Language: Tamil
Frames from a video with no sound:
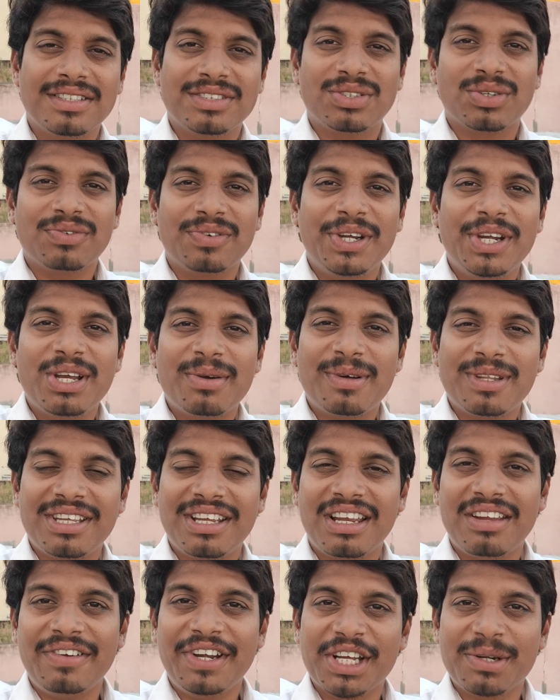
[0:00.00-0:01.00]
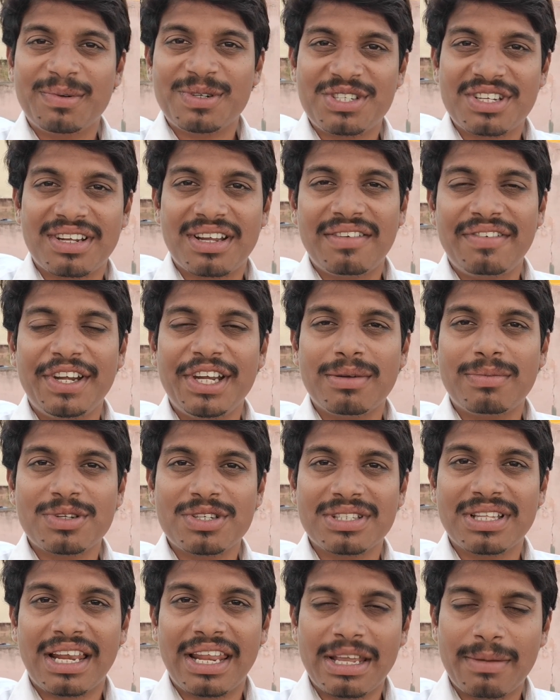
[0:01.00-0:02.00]
ஸோ வீடியோ பார்த்தீங்கன்னா வீடியோ பிடிச்சிருக்கா வீடியோ
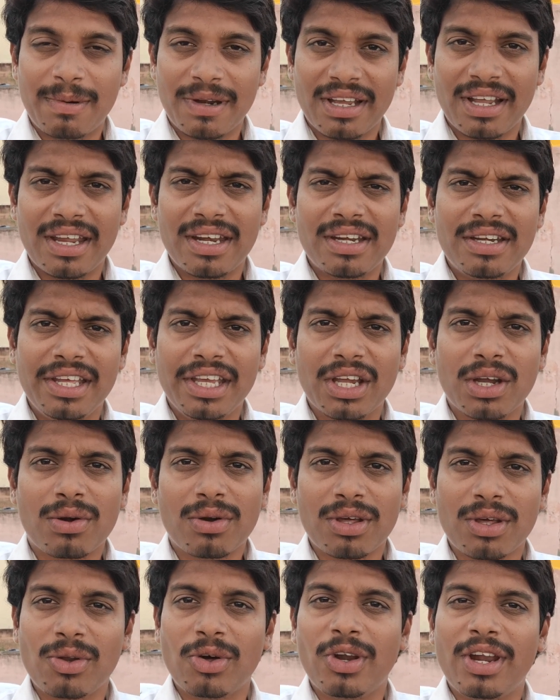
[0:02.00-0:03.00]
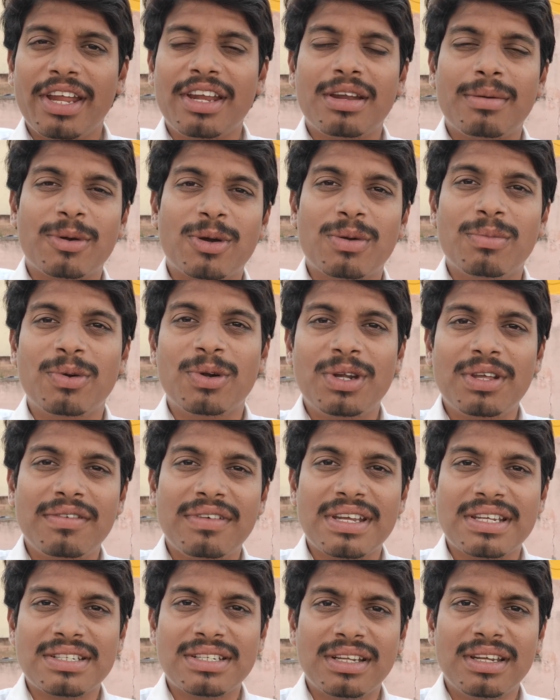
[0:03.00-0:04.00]
பிடிச்சிருந்தா லைக் பண்ணுங்க ஏன்னா நீங்கள் கொடுக்குற ஒரு லைக் நமக்கு ஒரு
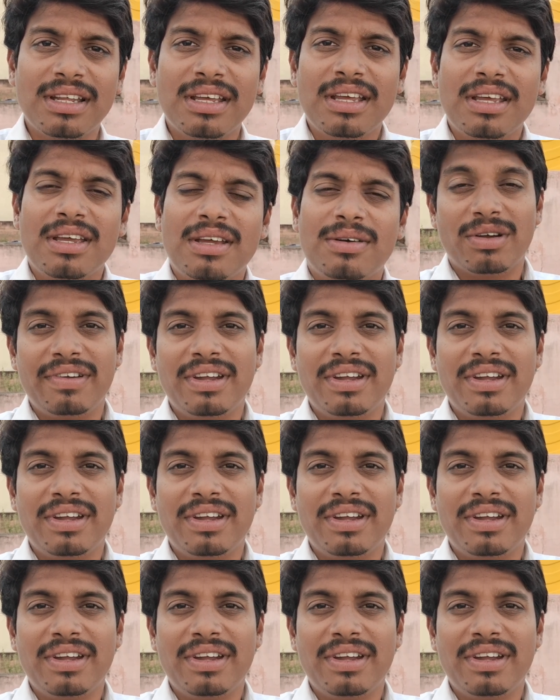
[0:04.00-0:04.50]
மோட்டிவேஷன் இப்போ